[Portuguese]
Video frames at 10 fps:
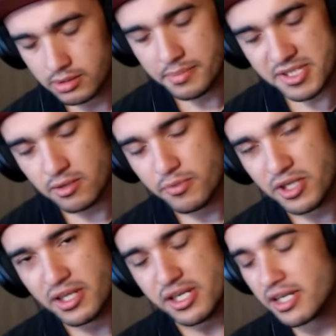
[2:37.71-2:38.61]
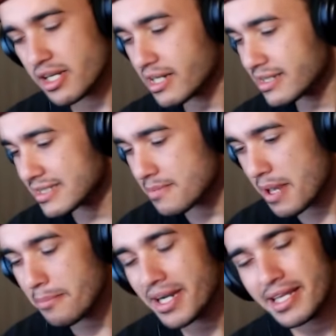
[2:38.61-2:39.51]
Eu também só não podia deixar de agradecer
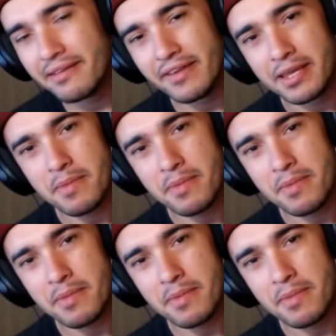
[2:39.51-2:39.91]
minha mãe, né, velho?